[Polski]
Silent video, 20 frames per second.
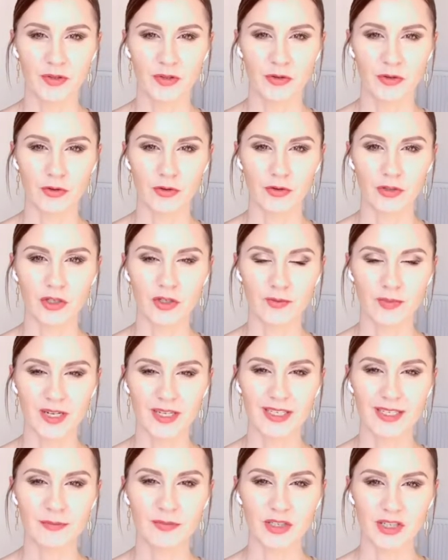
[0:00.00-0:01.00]
to
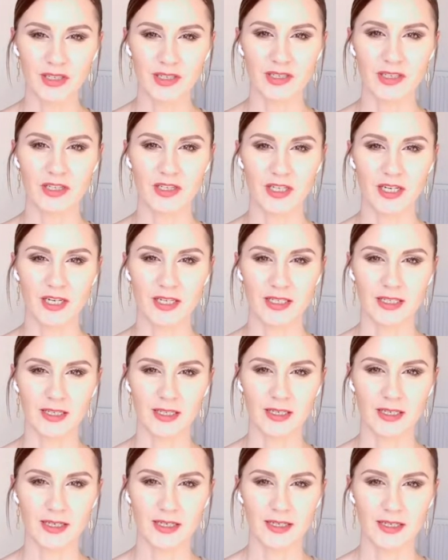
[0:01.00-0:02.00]
trzymanie
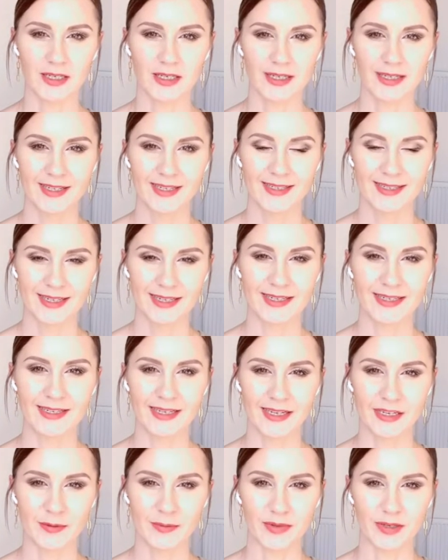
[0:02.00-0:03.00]
przestrzeni, ten
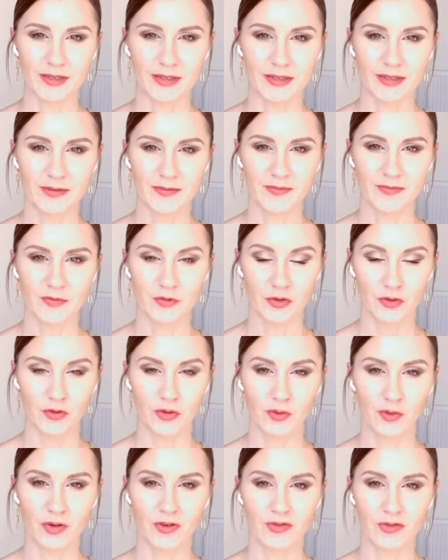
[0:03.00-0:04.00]
termin, to
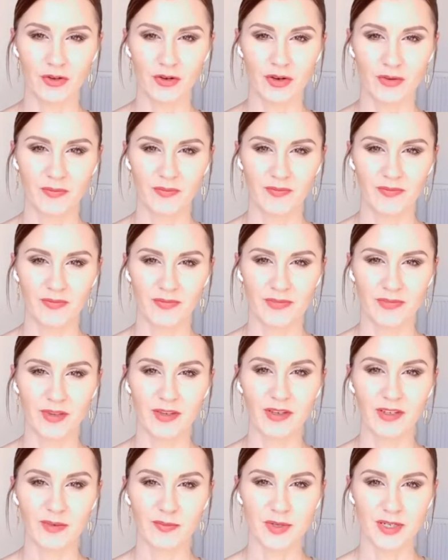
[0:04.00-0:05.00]
słowo
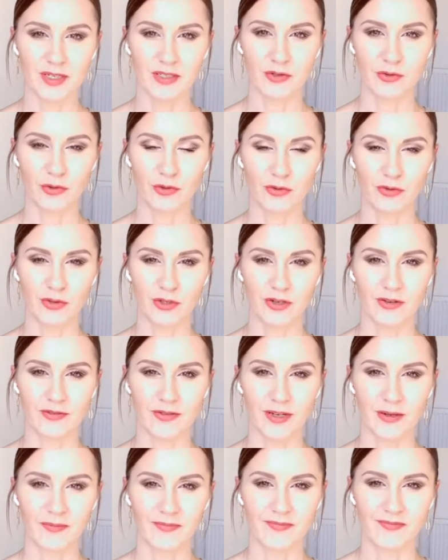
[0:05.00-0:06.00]
jest bardzo
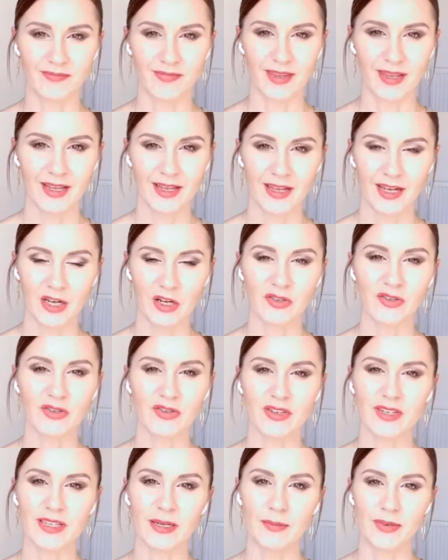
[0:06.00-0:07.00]
kluczowe. O co
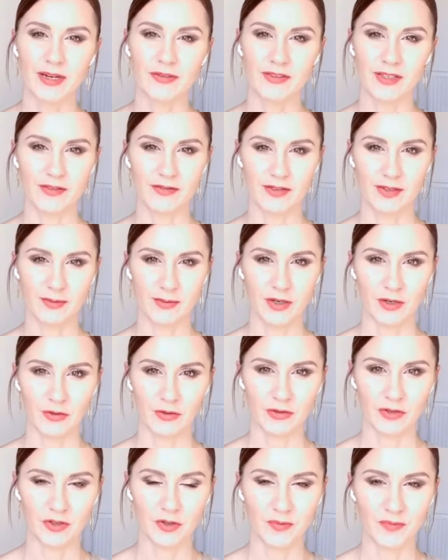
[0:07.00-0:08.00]
tak naprawdę w tym
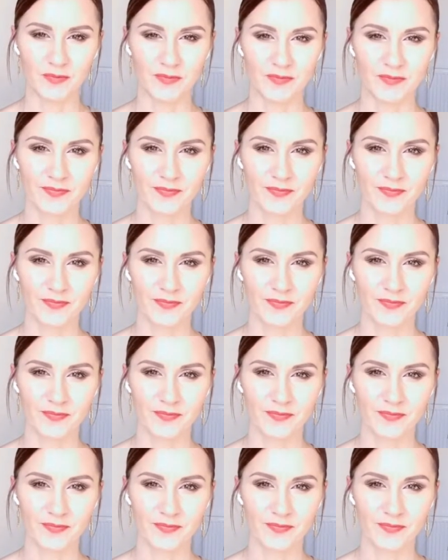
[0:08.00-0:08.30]
chodzi?